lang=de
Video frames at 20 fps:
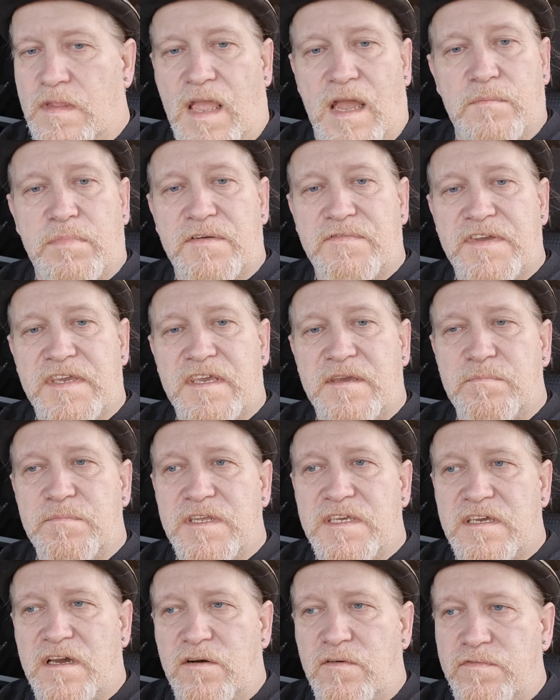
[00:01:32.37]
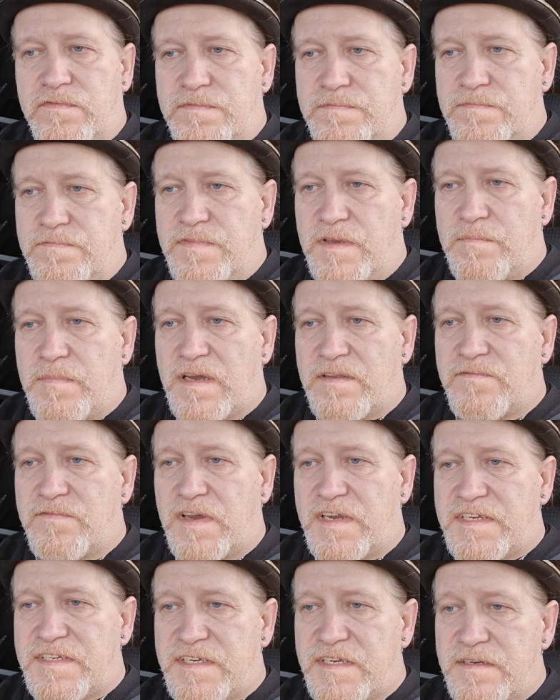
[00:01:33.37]
Aber wir geben nicht auf. Wir machen
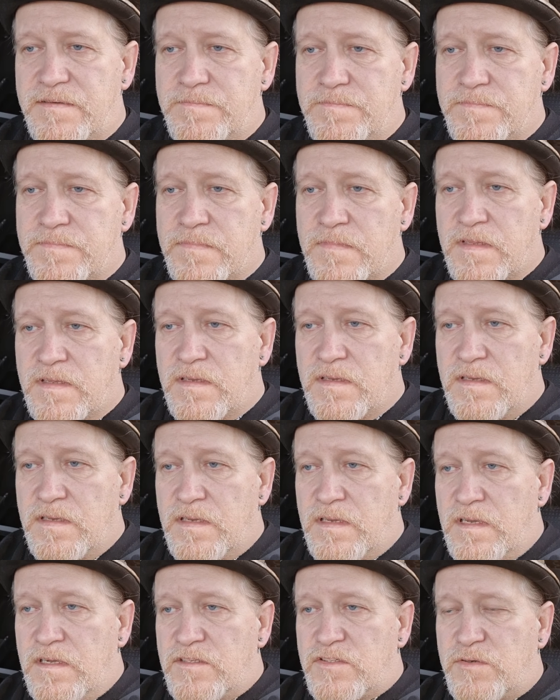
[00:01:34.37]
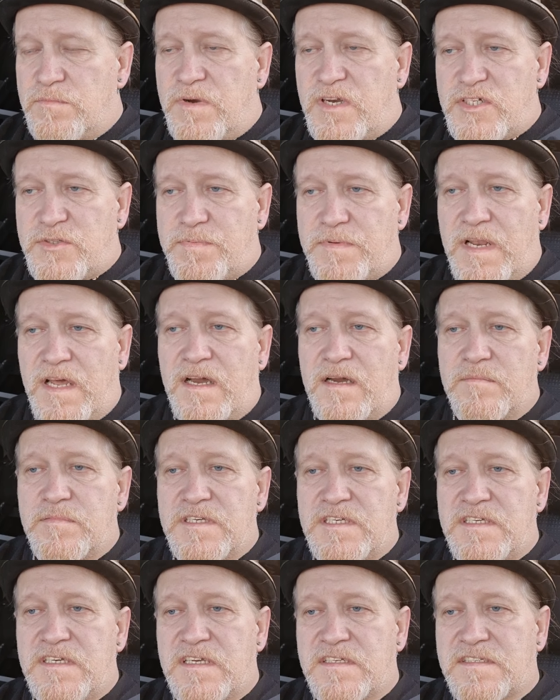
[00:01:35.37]
weiter. Zum Beispiel habe
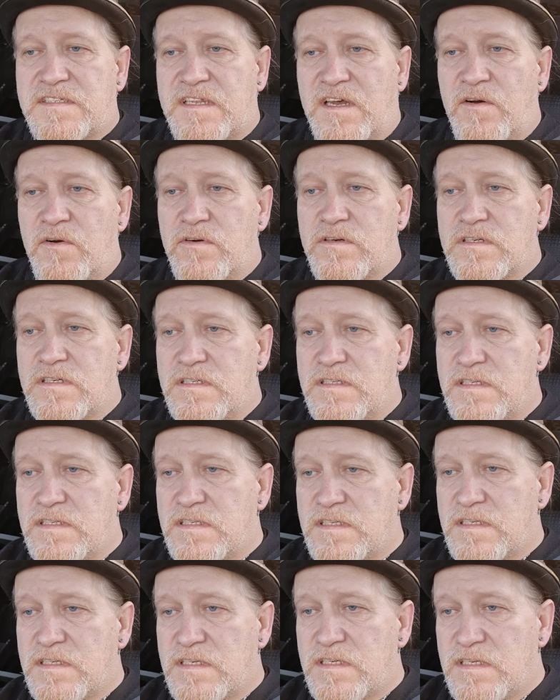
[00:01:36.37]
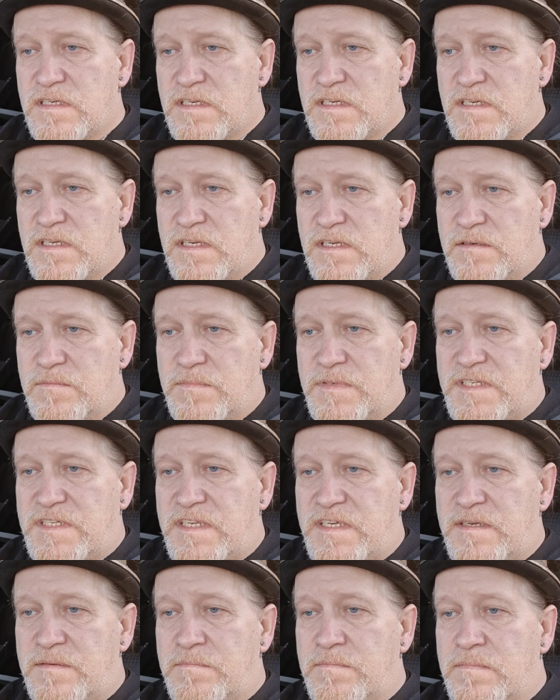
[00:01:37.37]
ich jetzt auch mit
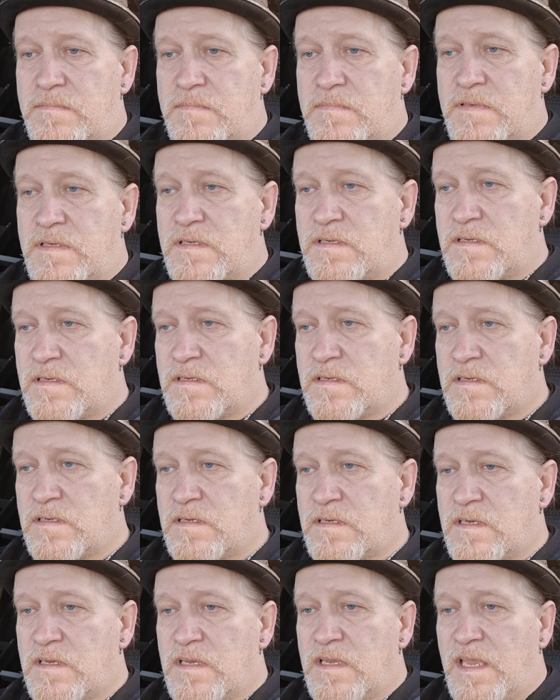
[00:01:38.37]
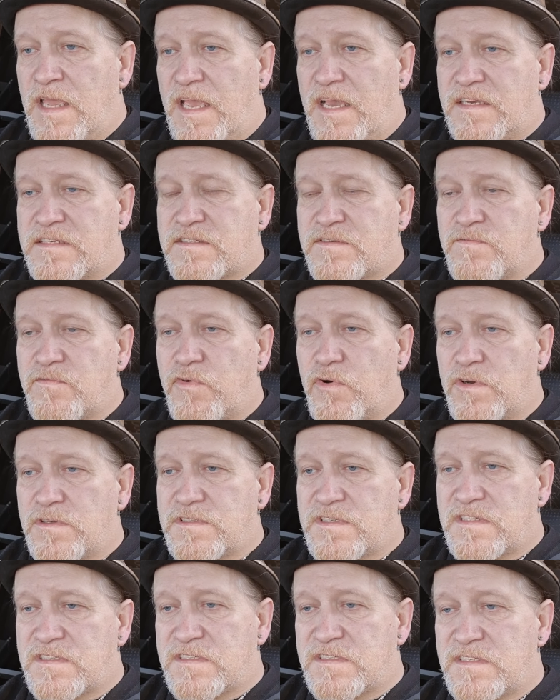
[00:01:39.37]
dem ersten
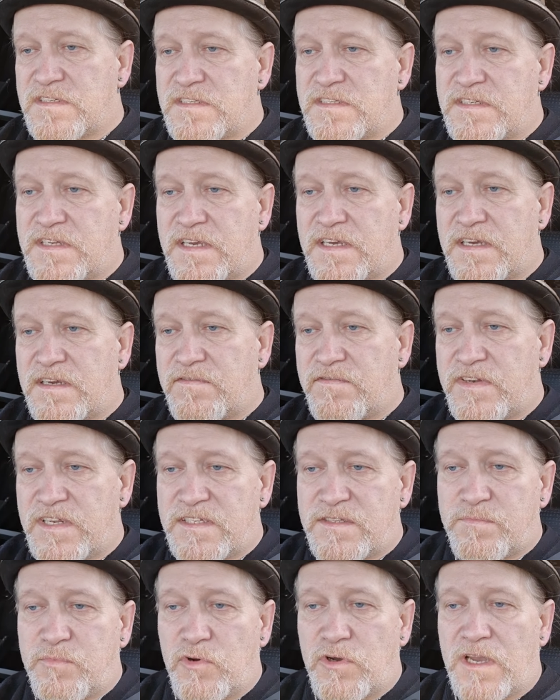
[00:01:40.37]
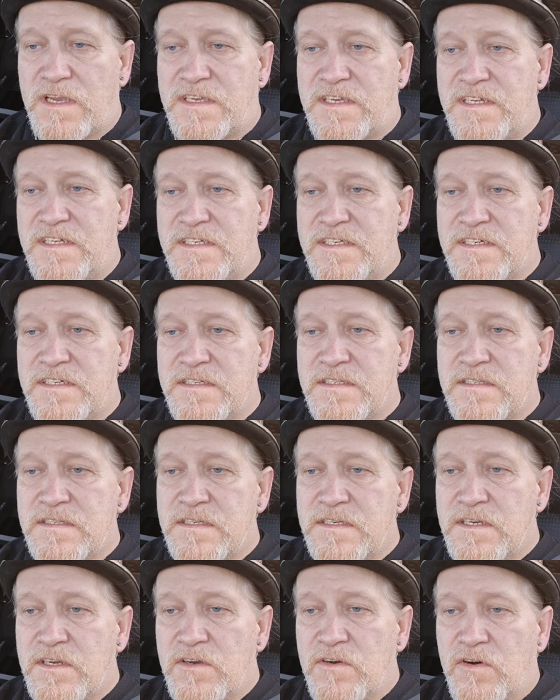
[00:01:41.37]
Vorsitzenden der Flensburger Gilde
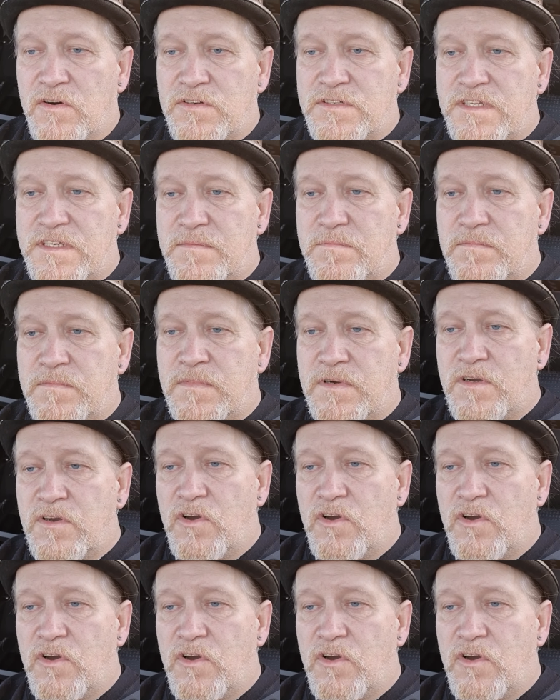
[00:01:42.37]
und dem